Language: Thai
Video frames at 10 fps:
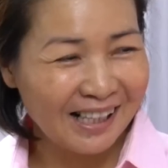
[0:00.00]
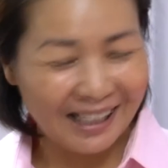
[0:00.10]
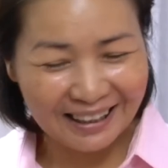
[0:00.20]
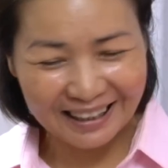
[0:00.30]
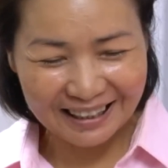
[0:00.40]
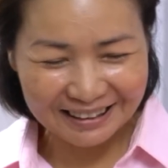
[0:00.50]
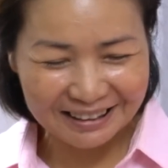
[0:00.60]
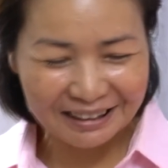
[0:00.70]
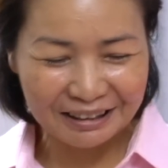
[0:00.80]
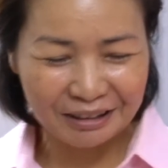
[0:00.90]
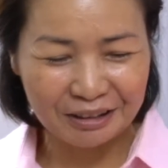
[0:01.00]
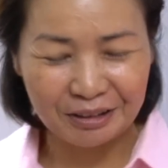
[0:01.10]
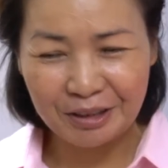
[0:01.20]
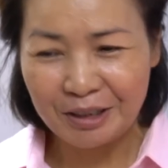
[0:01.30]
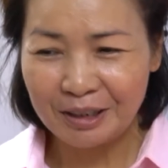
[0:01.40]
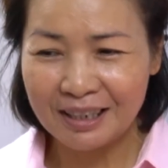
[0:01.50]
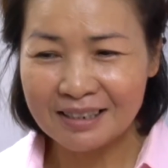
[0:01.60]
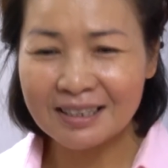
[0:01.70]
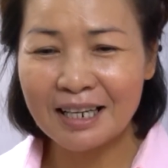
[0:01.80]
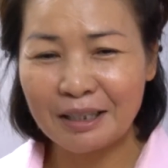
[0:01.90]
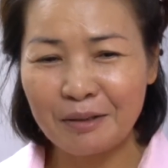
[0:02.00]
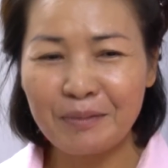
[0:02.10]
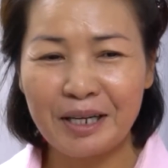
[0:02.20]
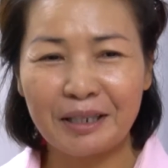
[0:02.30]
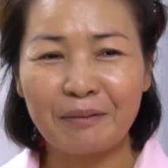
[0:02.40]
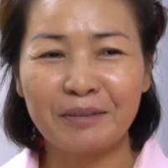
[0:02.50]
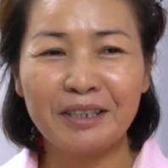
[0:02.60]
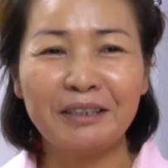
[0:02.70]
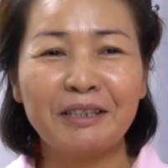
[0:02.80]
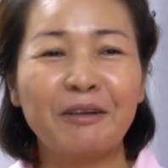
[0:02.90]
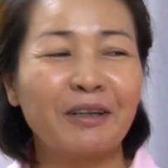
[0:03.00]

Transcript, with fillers: ณะอาการที่ลักษณะเนี่ยเหมือนกับที่ในโท